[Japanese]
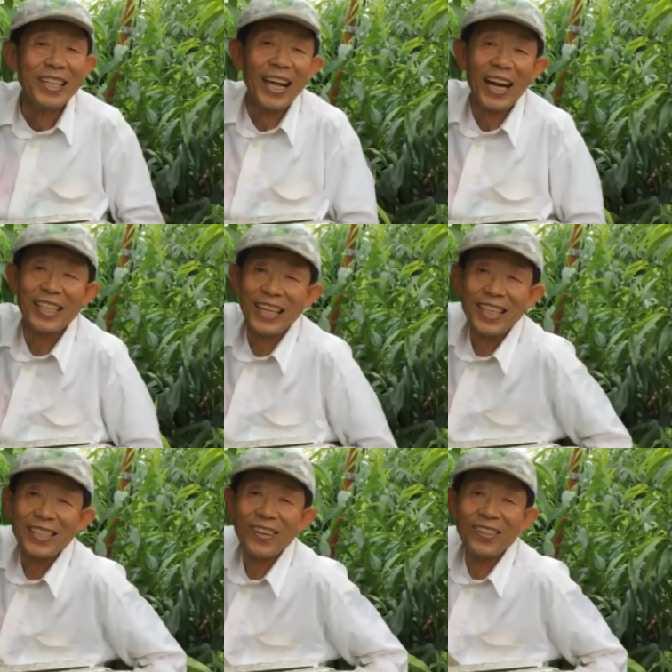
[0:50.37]
長
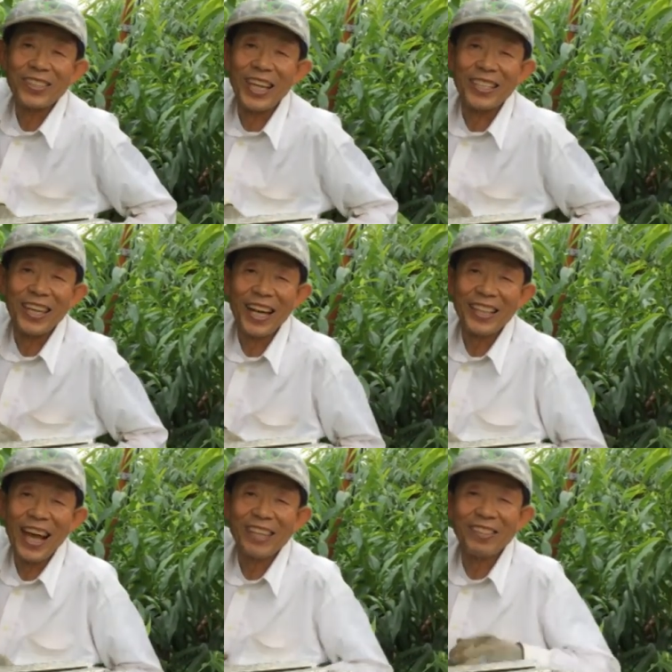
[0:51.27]
崎上陸したですか
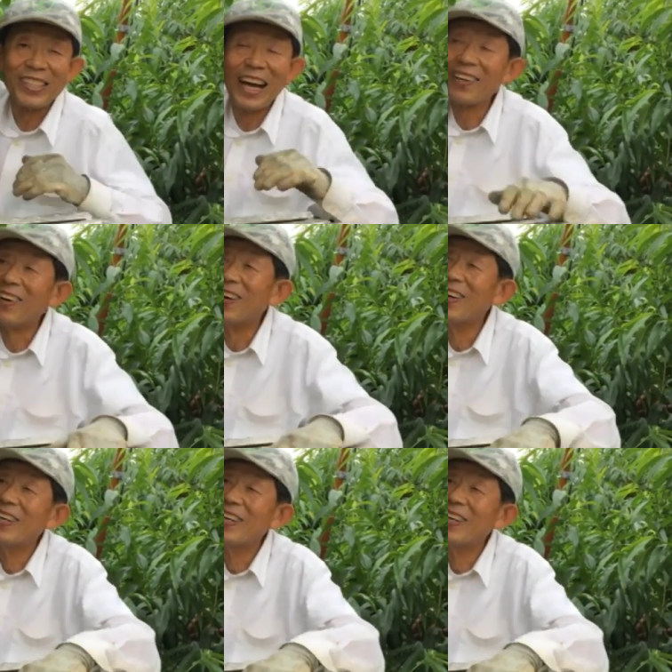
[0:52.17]
台風3号